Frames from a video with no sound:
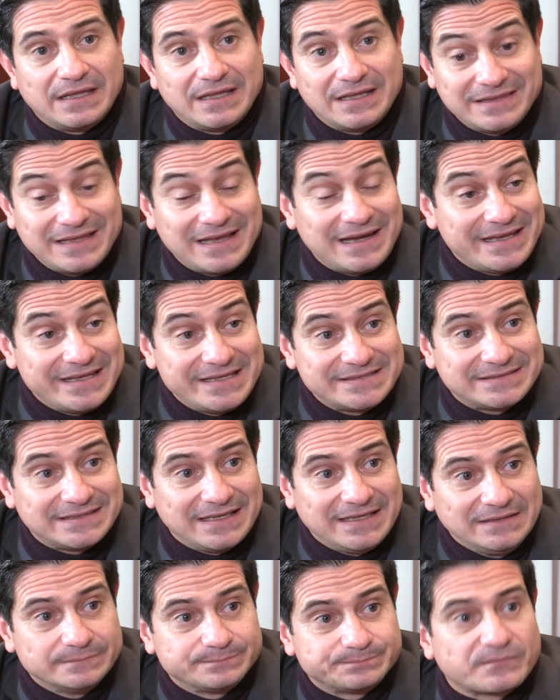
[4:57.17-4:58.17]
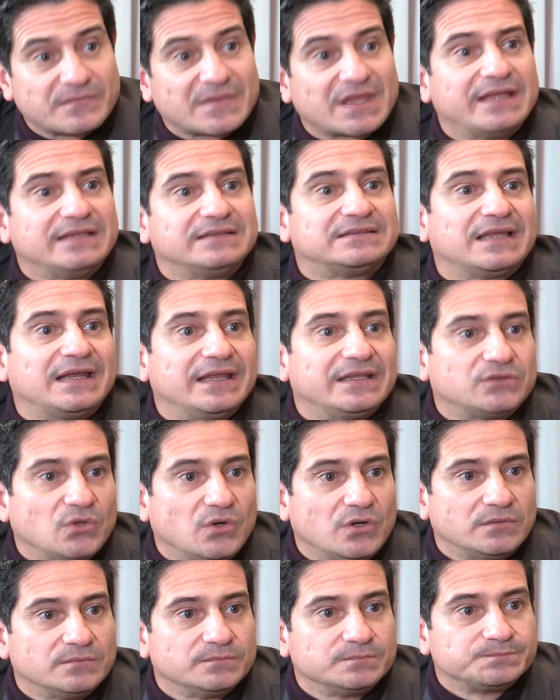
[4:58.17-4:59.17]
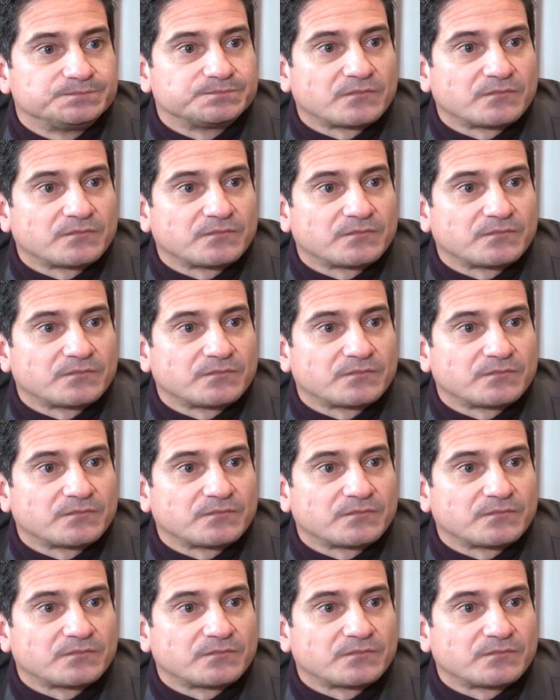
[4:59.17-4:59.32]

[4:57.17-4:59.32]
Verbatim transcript: de, del ISTE en Teletón.